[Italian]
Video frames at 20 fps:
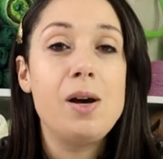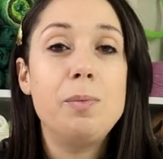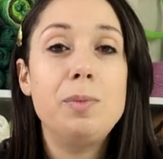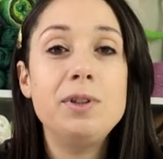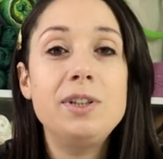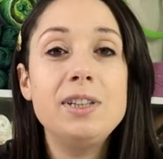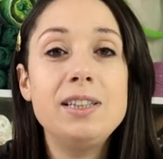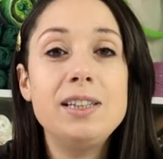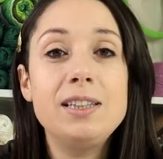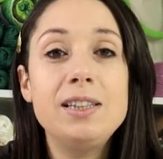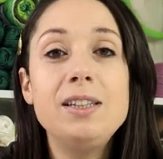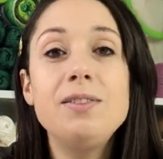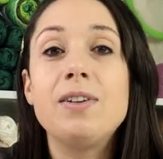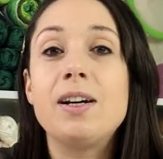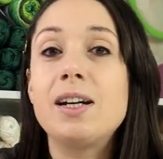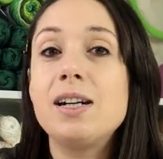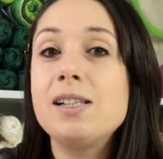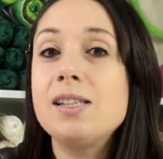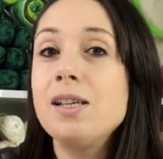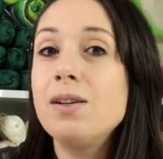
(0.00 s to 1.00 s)
potete
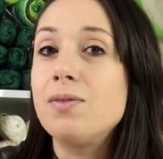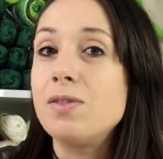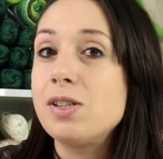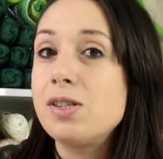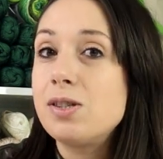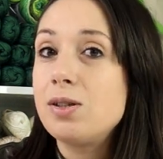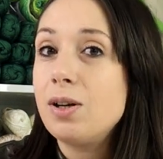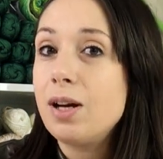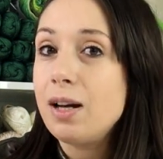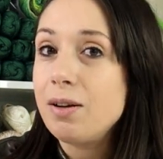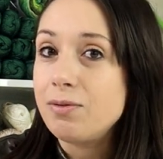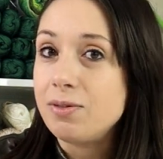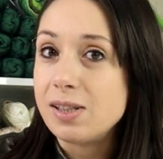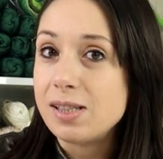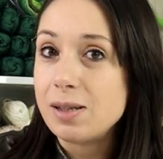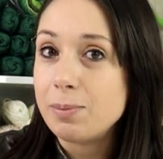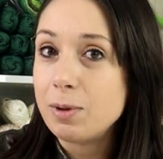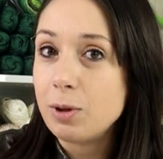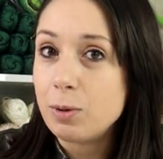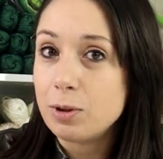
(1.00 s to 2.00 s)
attivare il servizio
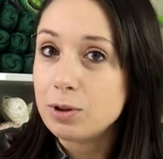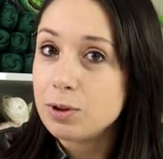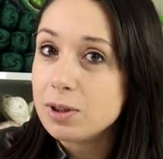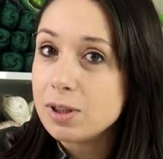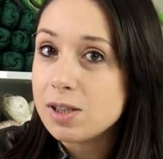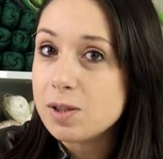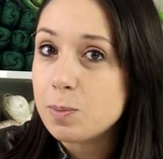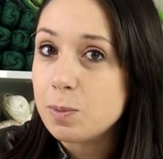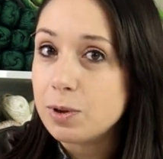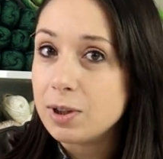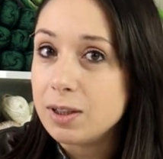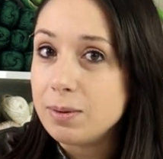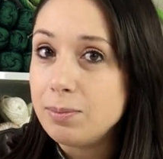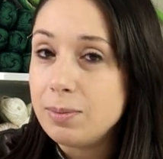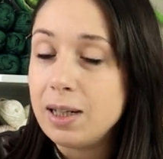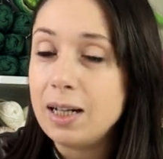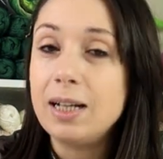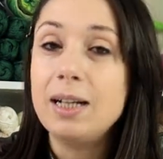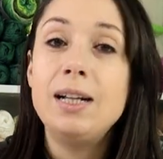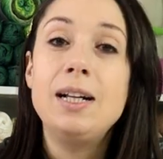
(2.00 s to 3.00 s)
avvisami quando è
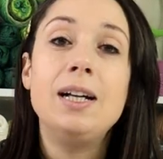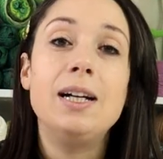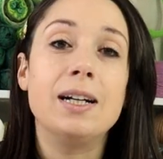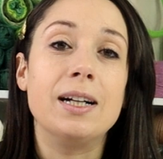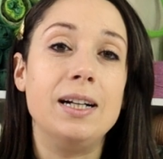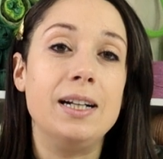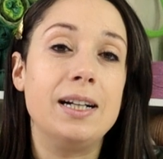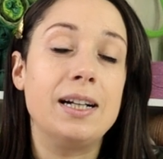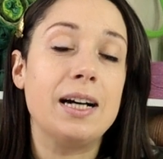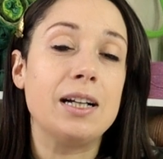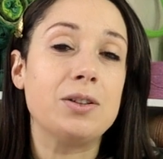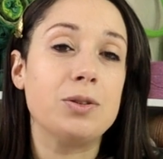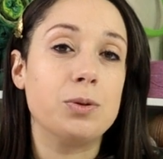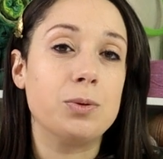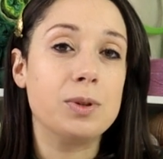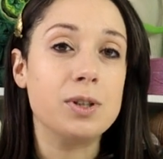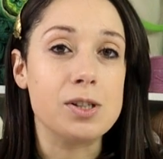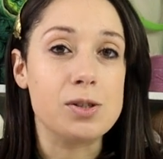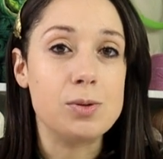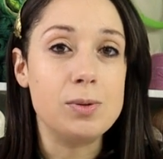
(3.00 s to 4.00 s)
disponibile, cliccando
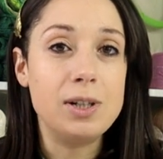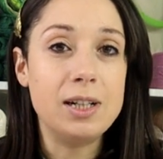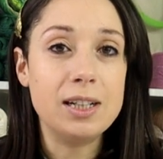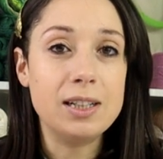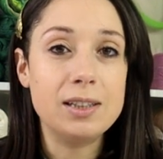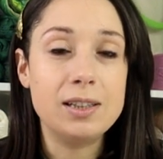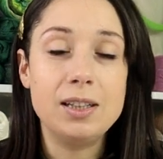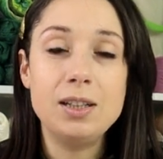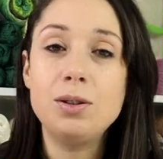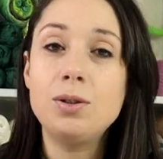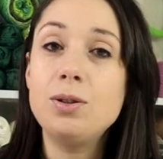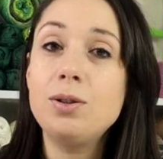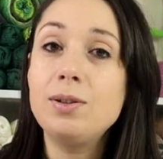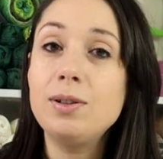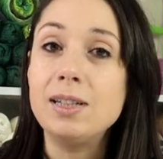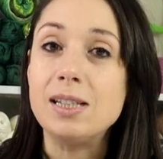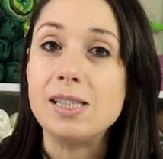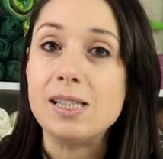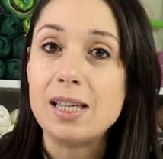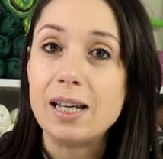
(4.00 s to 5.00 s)
quindi
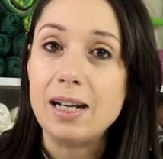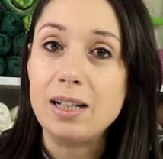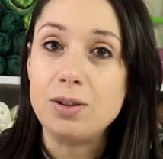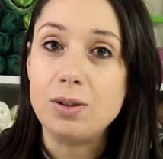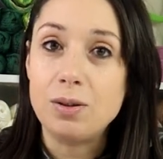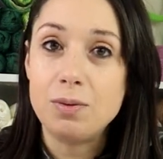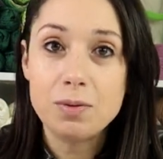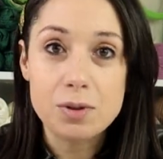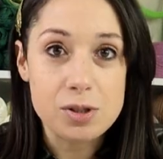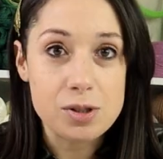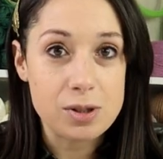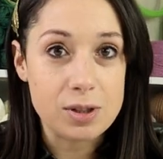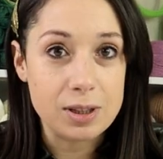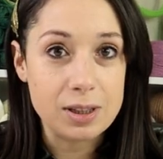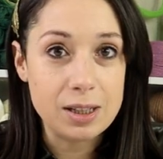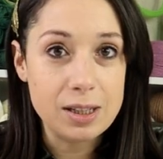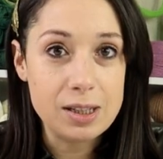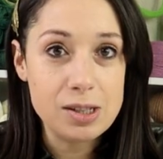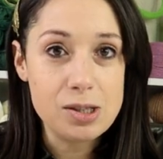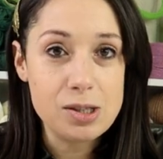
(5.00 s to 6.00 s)
sull'articolo, inserendo il vostro
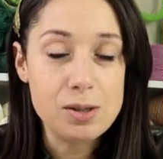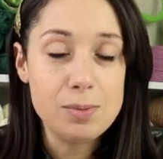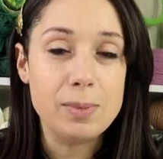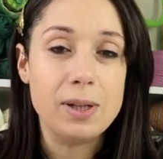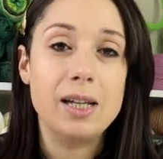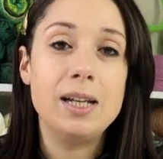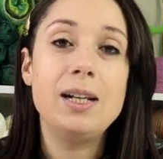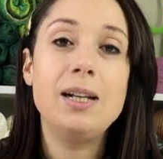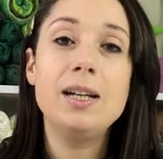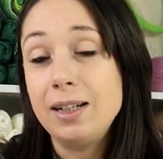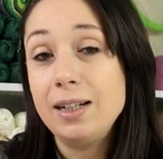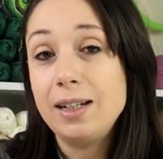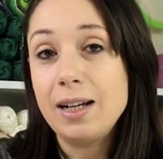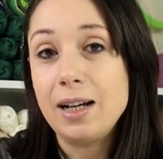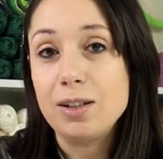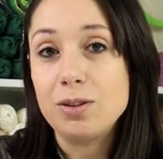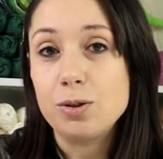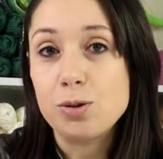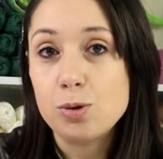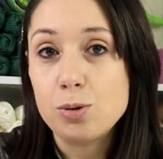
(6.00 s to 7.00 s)
indirizzo mail,
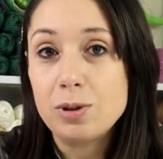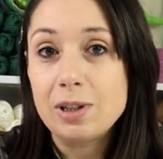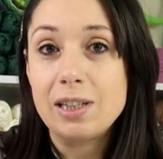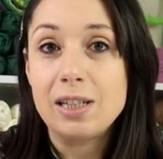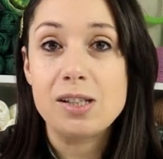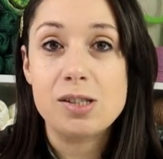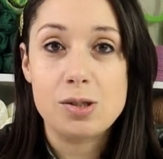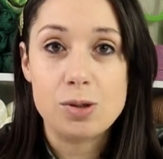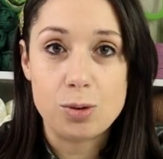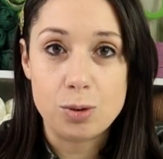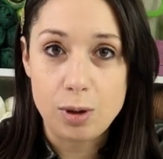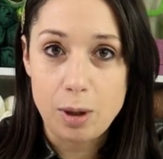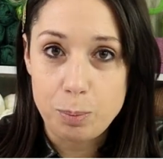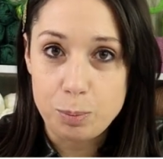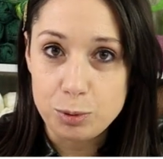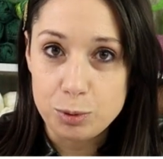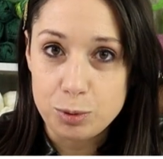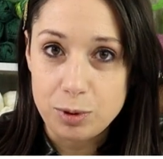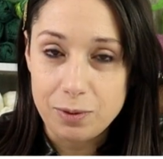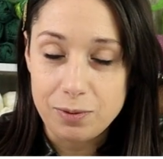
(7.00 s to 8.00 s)
cliccando sul tasto
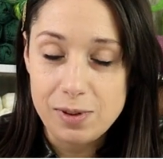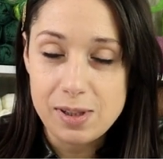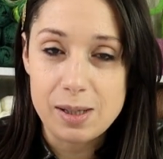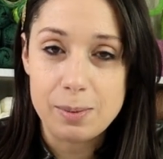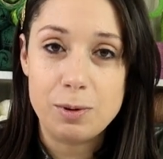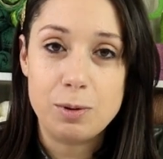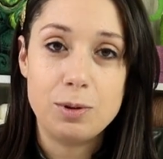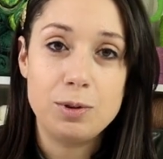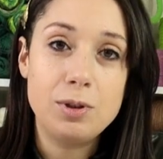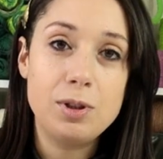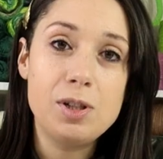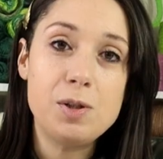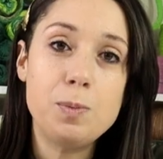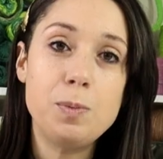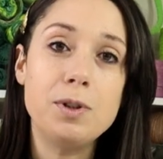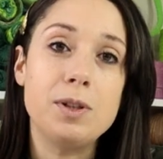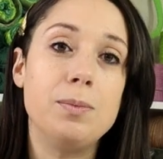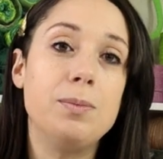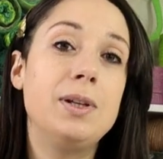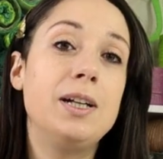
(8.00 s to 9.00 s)
appunto avvisami quando è
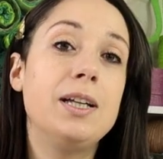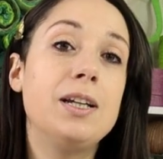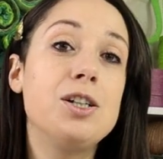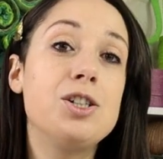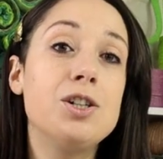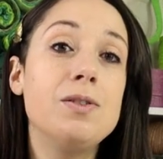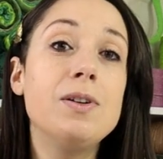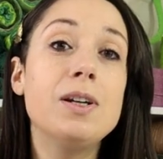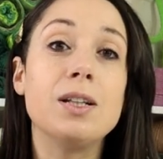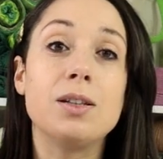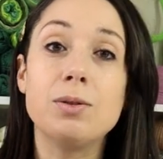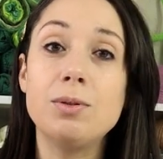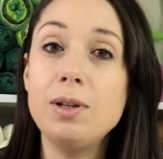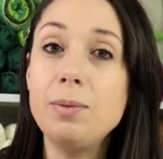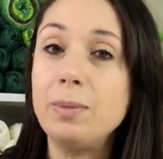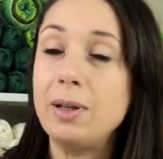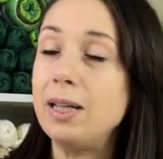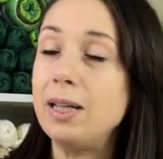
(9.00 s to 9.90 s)
disponibile, riceverete una